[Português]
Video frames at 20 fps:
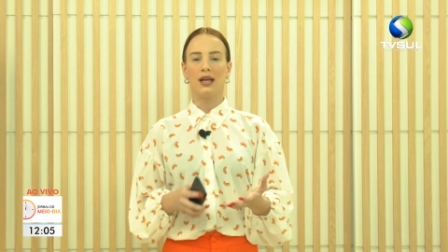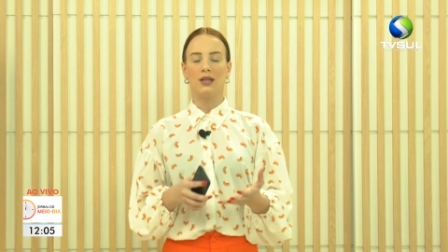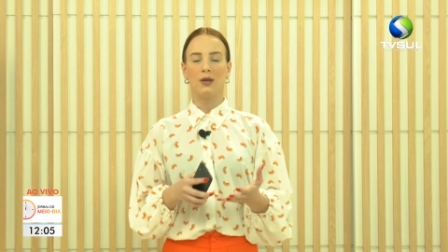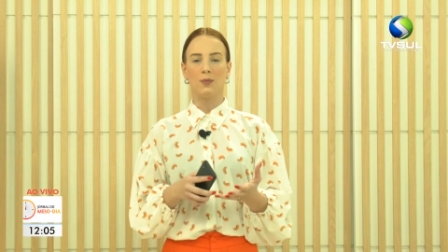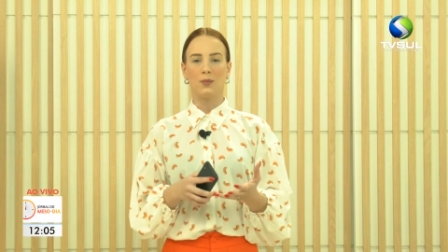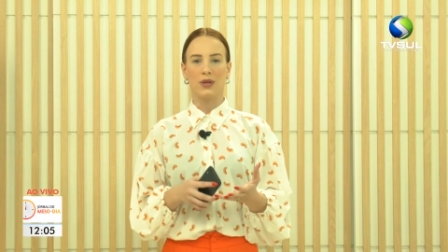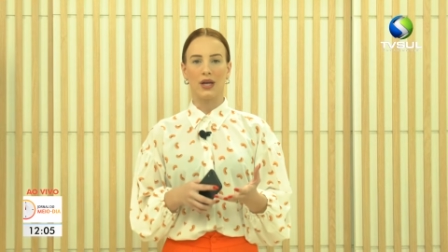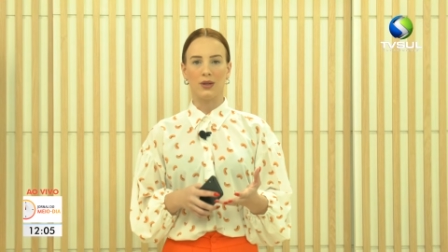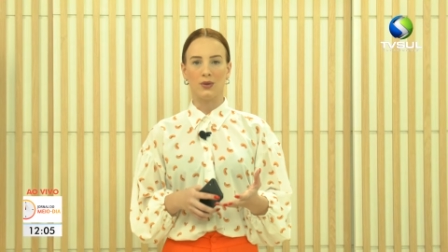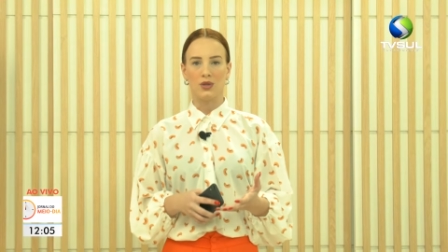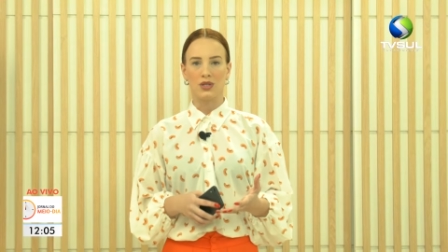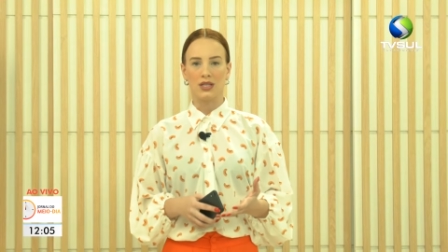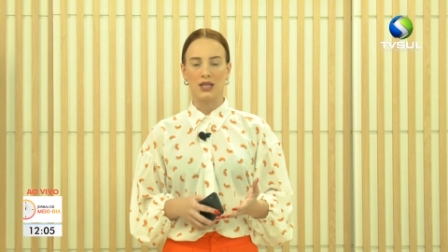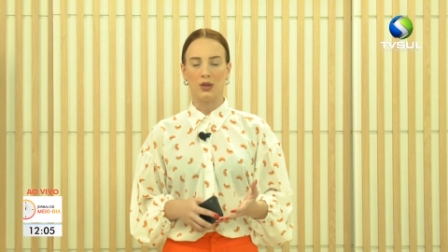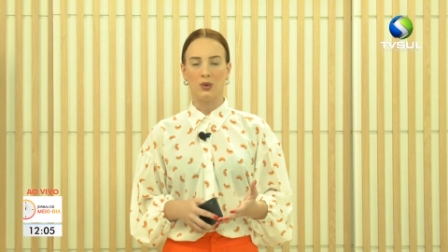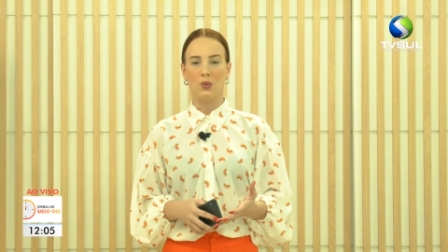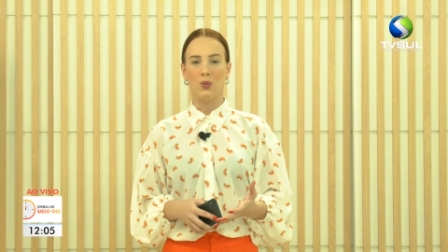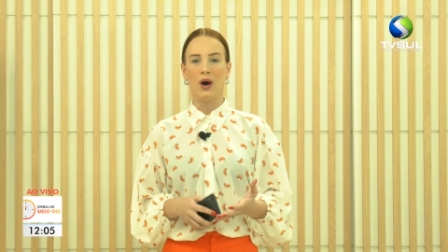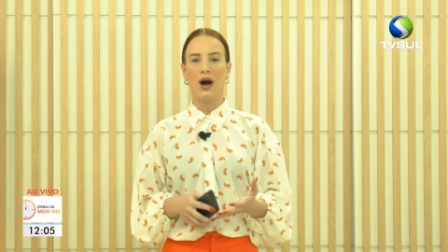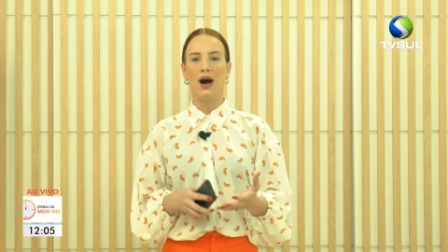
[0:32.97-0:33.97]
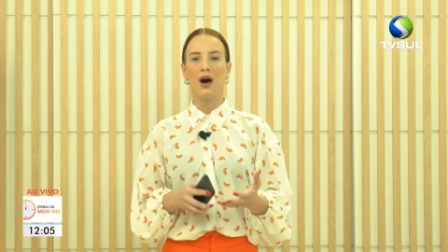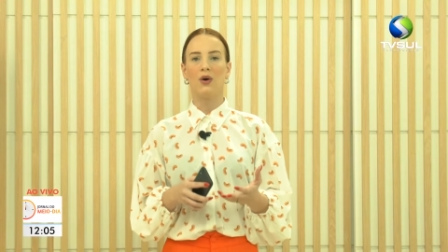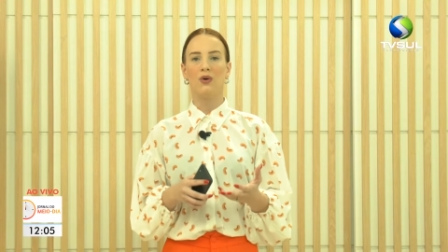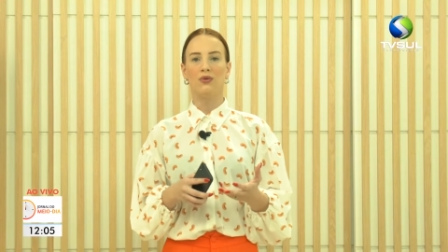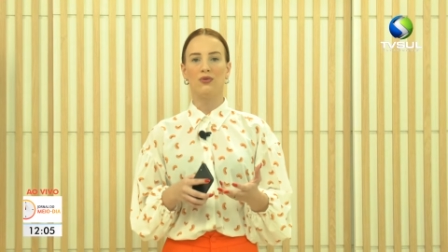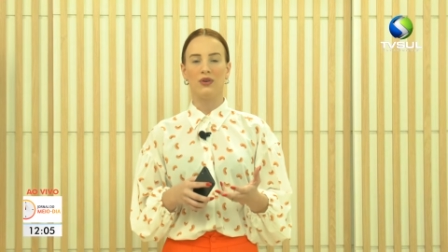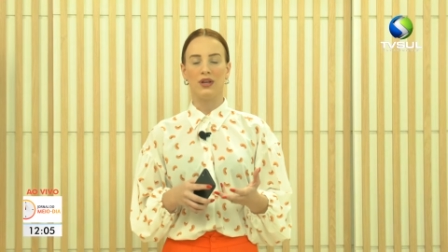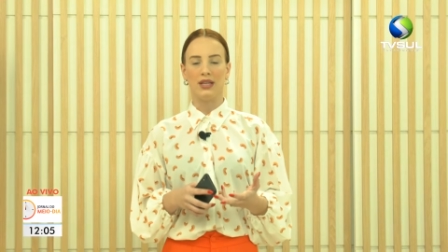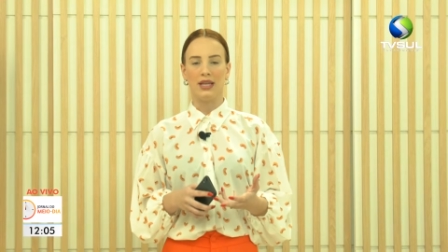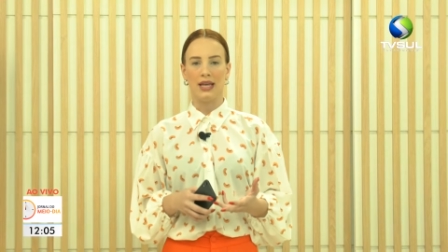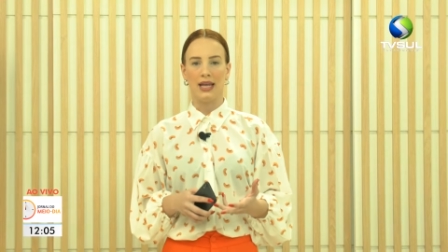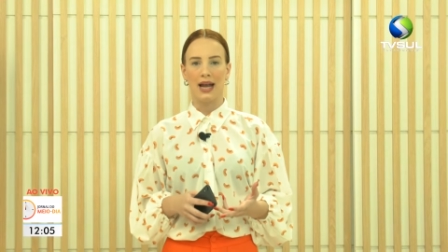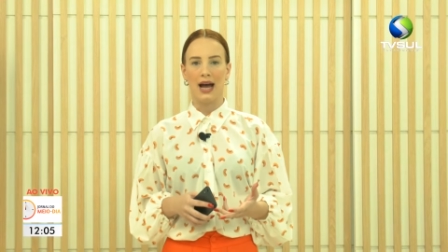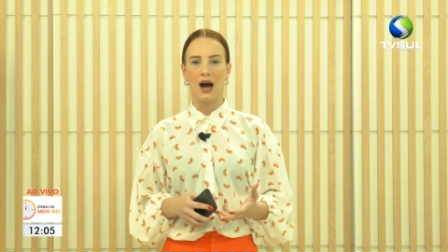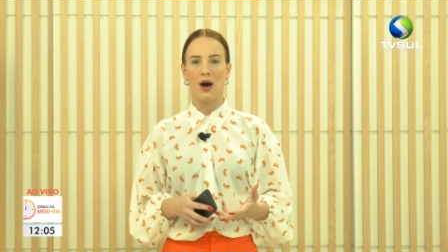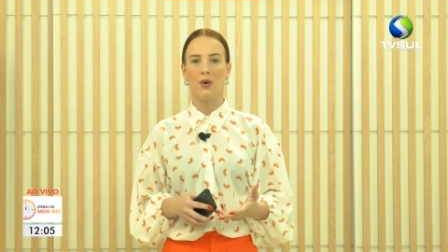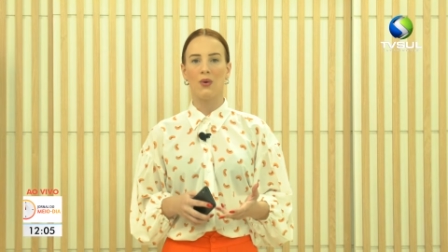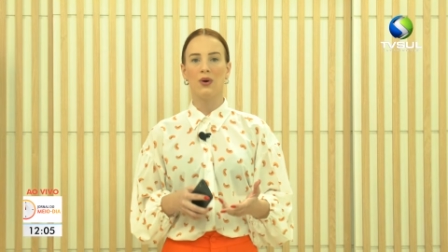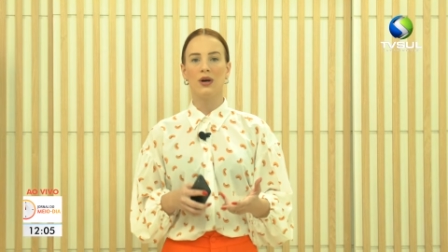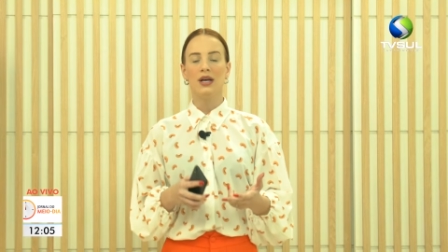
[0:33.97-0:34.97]
a deputado estadual,
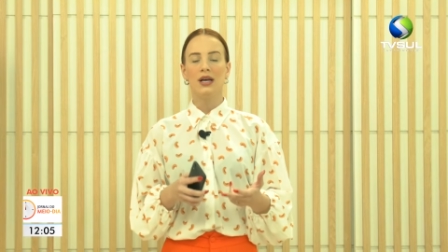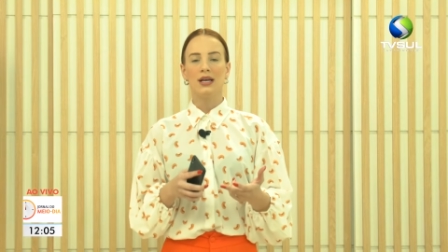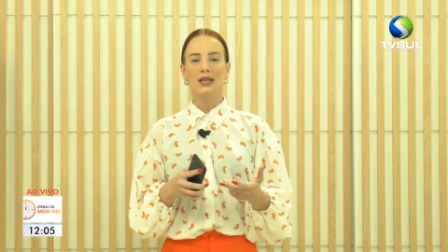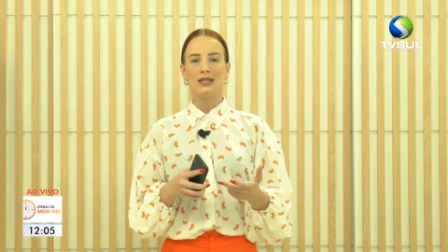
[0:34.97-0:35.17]
federal,